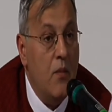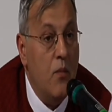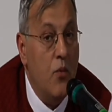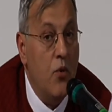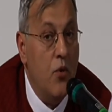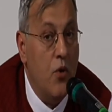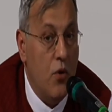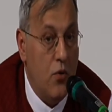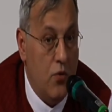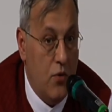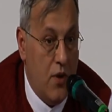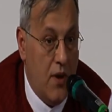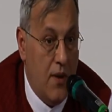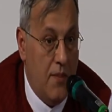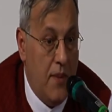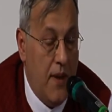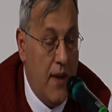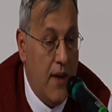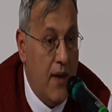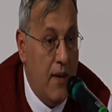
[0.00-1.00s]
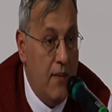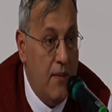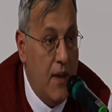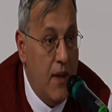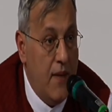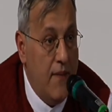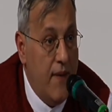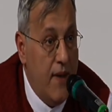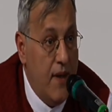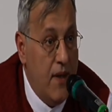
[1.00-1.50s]
Bu konuda Peygamber
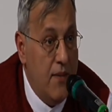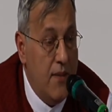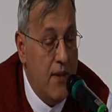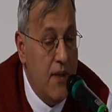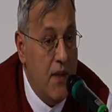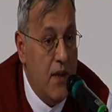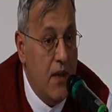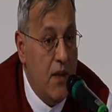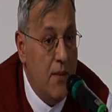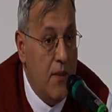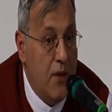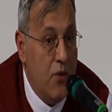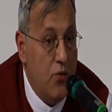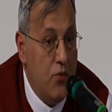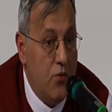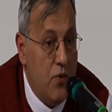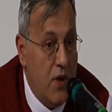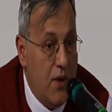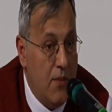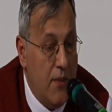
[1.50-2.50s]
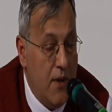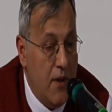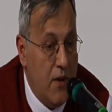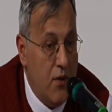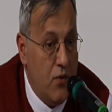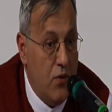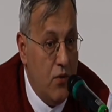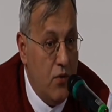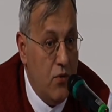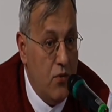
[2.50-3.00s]
Efendimiz'in imar
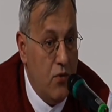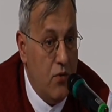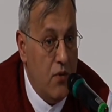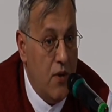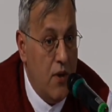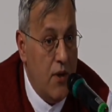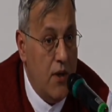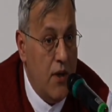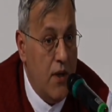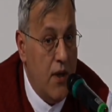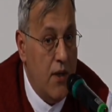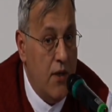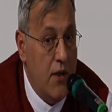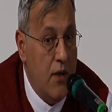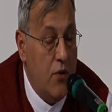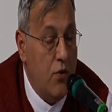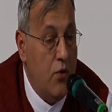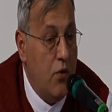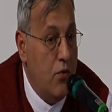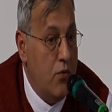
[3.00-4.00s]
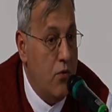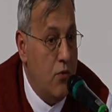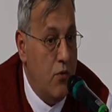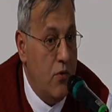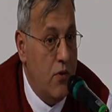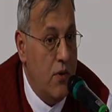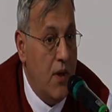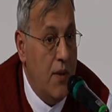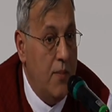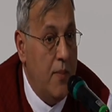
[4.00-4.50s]
uygulamaları konusunda, şehircilik
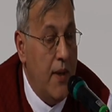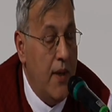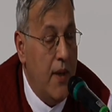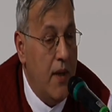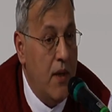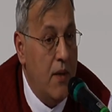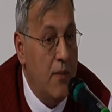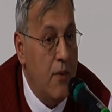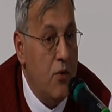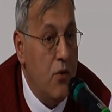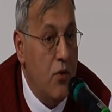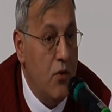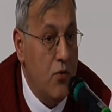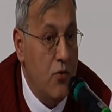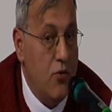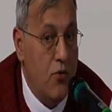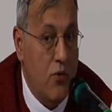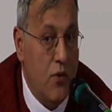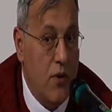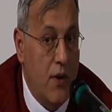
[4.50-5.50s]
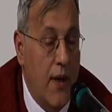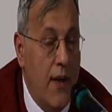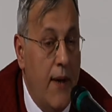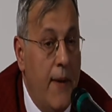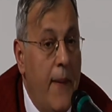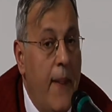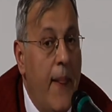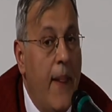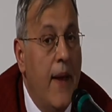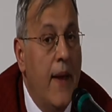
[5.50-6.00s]
konusunda, planlama konusunda